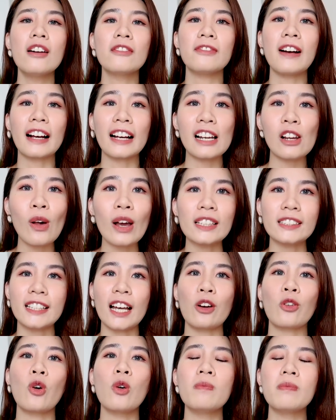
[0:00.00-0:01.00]
và cái loại
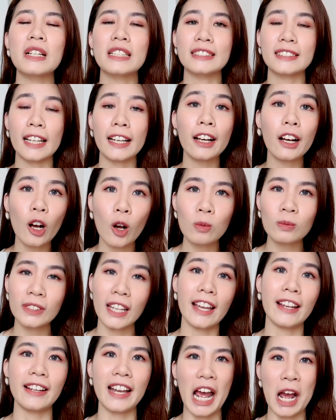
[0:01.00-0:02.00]
da của mình sẽ không
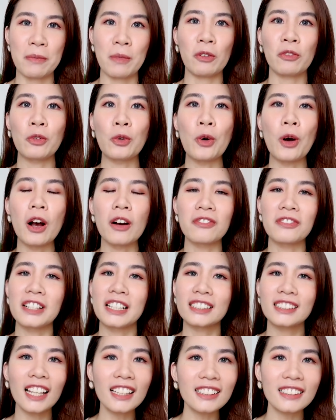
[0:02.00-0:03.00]
thể nào mà phù hợp
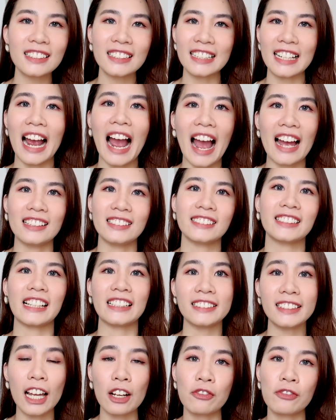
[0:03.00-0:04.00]
với tất cả những cái
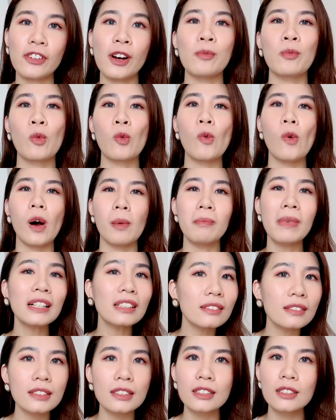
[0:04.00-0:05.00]
sản phẩm của
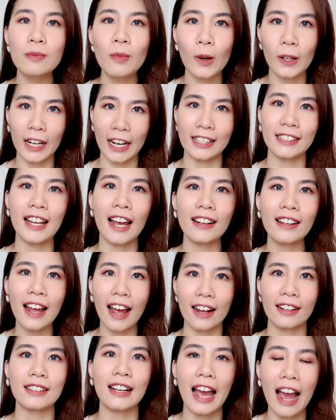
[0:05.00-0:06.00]
bất cứ một cái nhãn
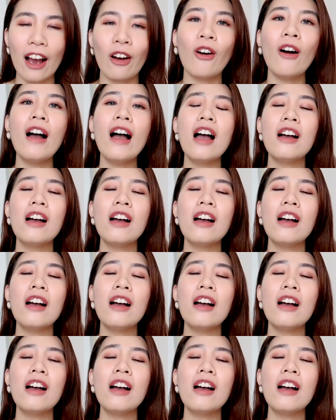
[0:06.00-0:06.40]
hàng nào.